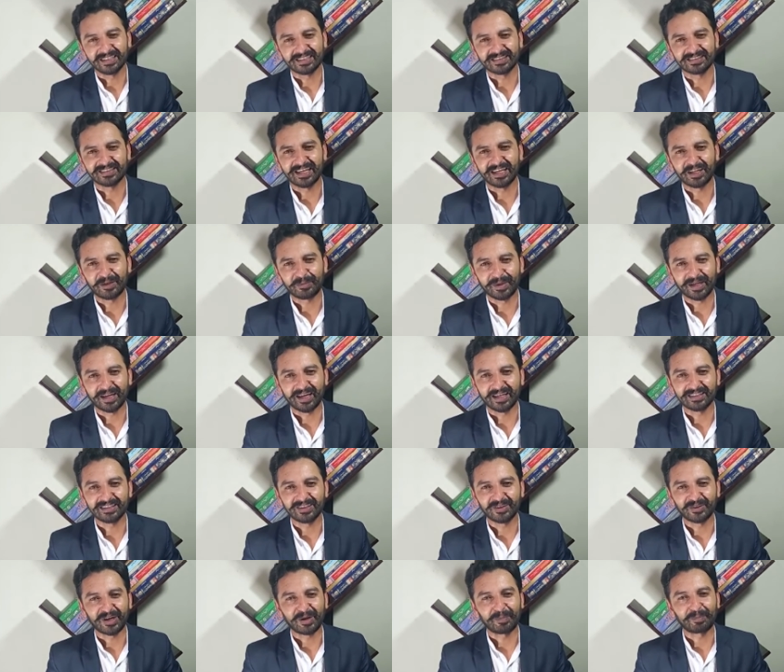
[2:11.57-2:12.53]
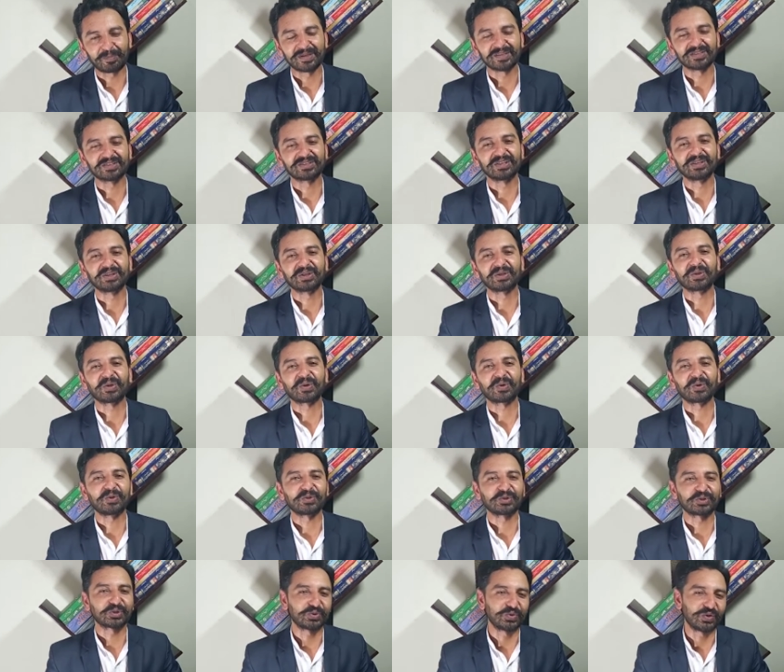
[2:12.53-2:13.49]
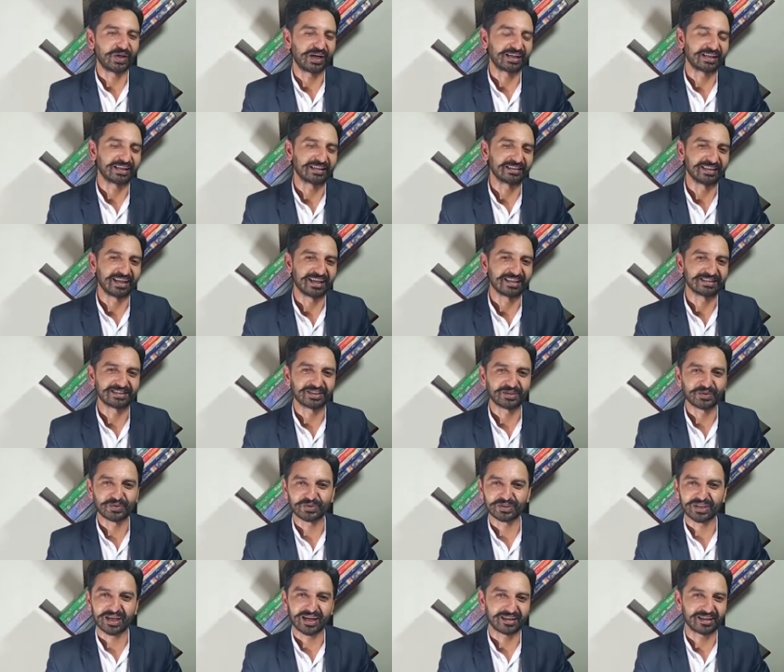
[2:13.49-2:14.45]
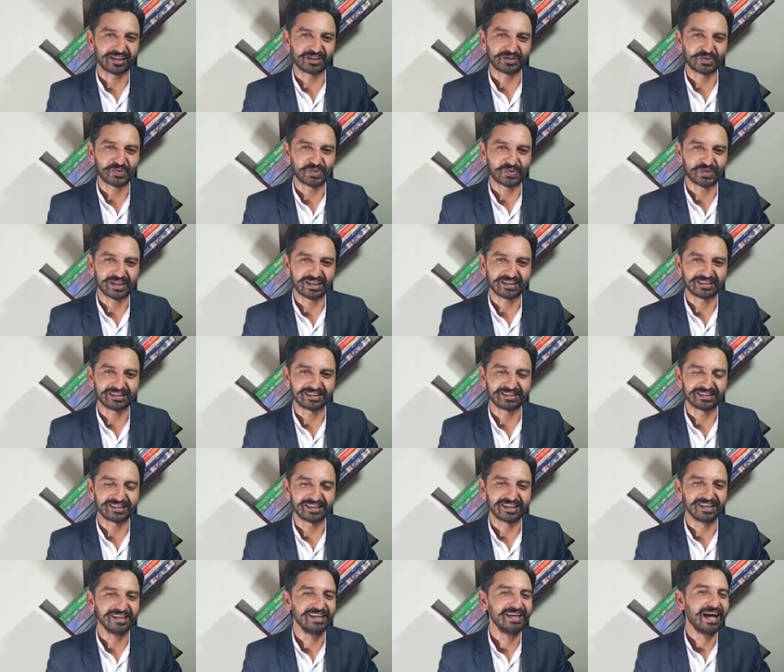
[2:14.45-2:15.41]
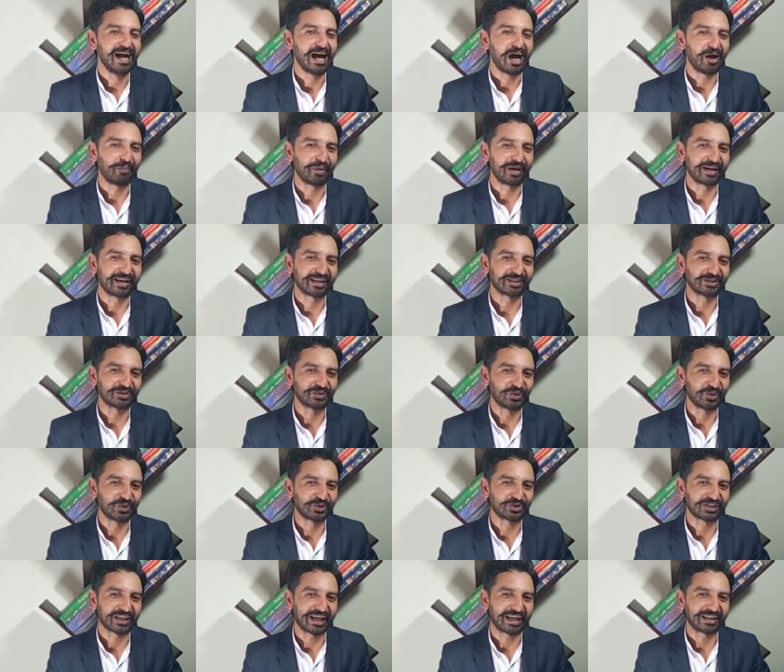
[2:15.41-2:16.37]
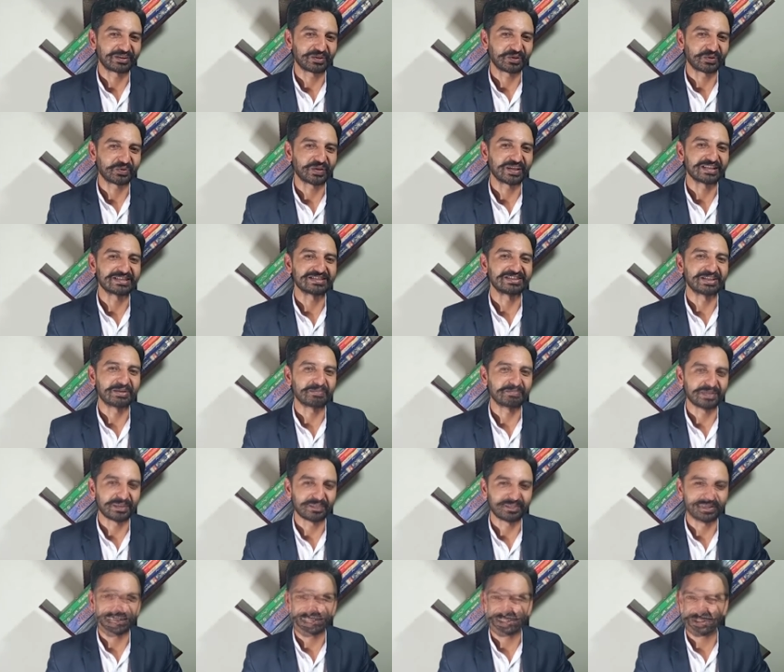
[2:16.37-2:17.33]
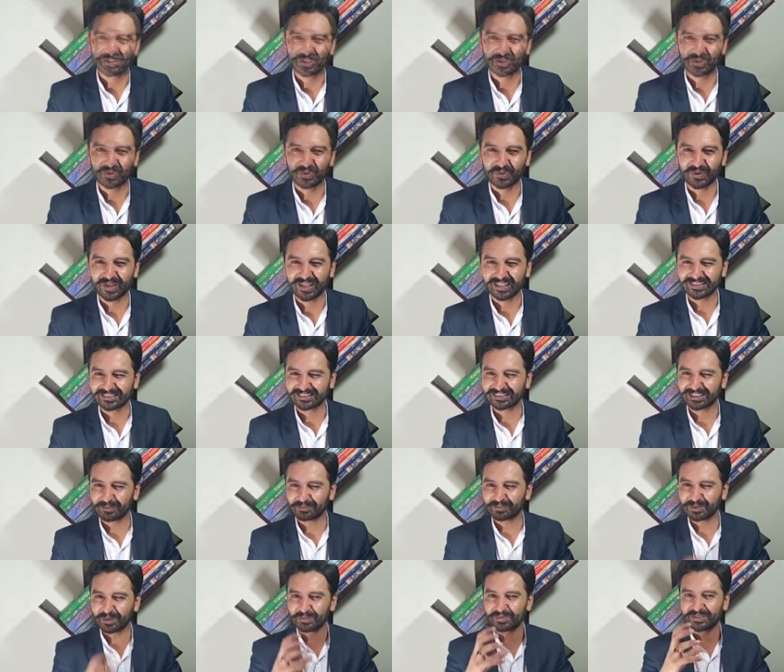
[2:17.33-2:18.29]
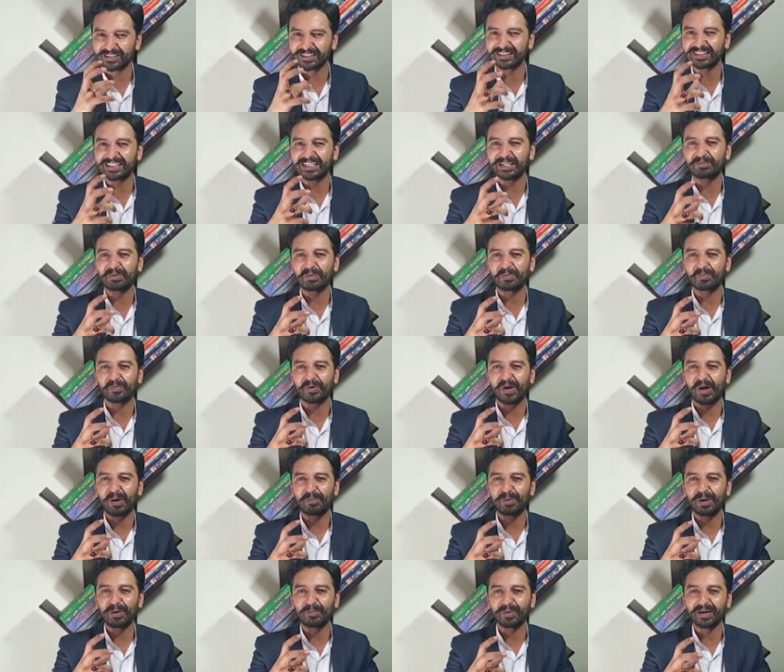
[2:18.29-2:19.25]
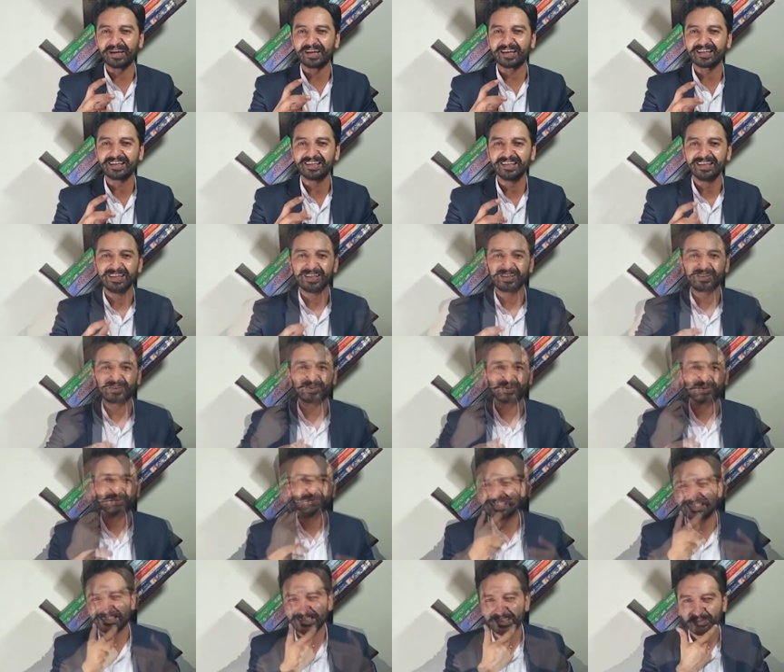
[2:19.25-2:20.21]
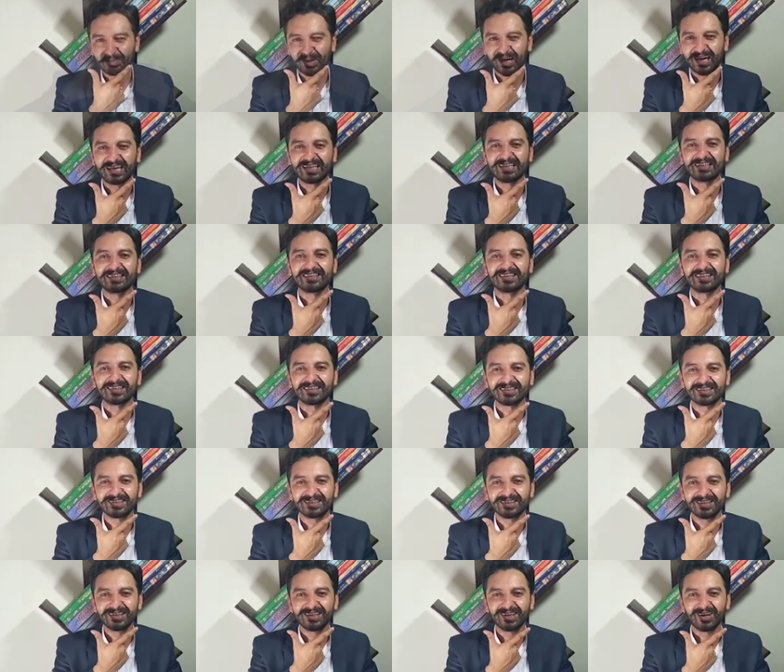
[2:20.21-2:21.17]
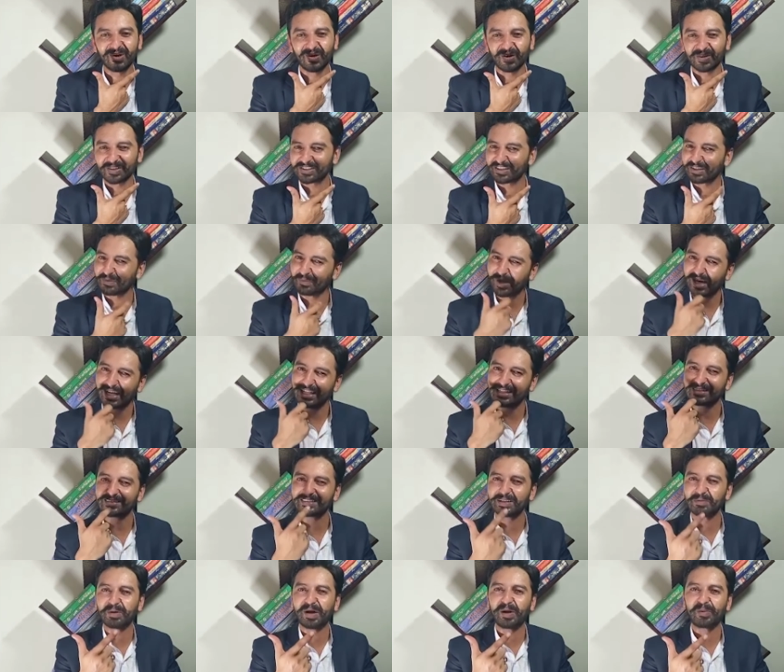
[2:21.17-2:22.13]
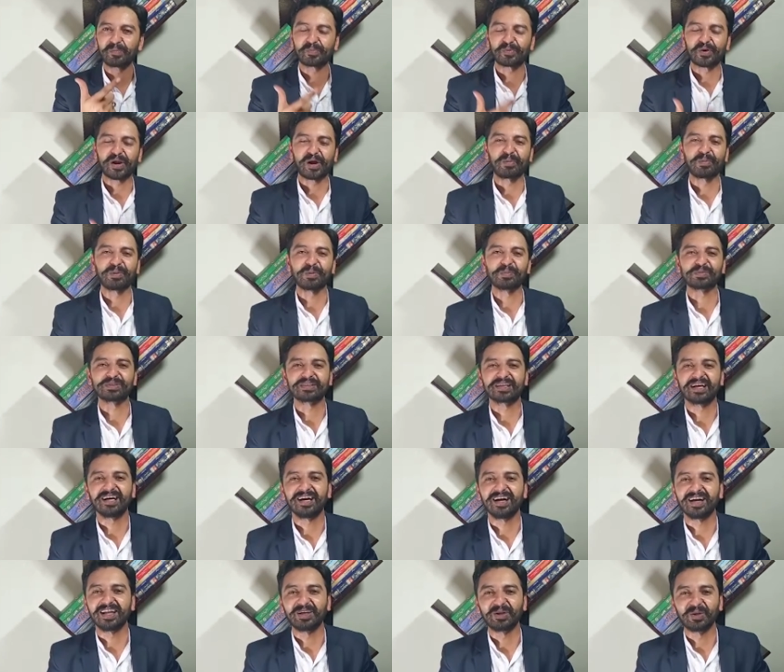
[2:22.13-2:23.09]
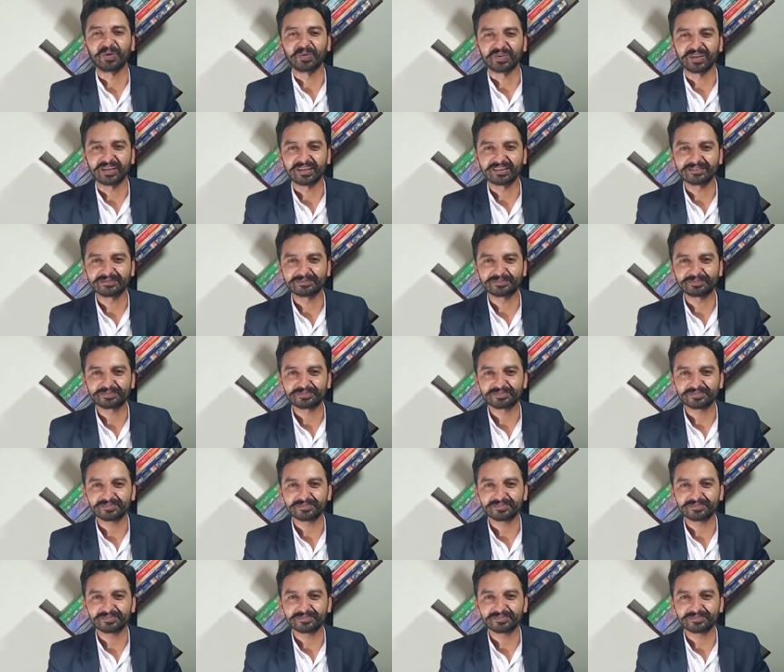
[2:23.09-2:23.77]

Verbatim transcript: ये जहन बनाइए और अपनी ज़िंदगी को खुशगवार अंदाज से गुजारना शुरू कर दीजिए हमारे एक दोस्त कहते होते हैं जब जब हो ना जब जब ज़िंदगी में प्रॉब्लम आए एक समाइल दें और समाइल तमाम प्रॉब्लम्स का हल होता है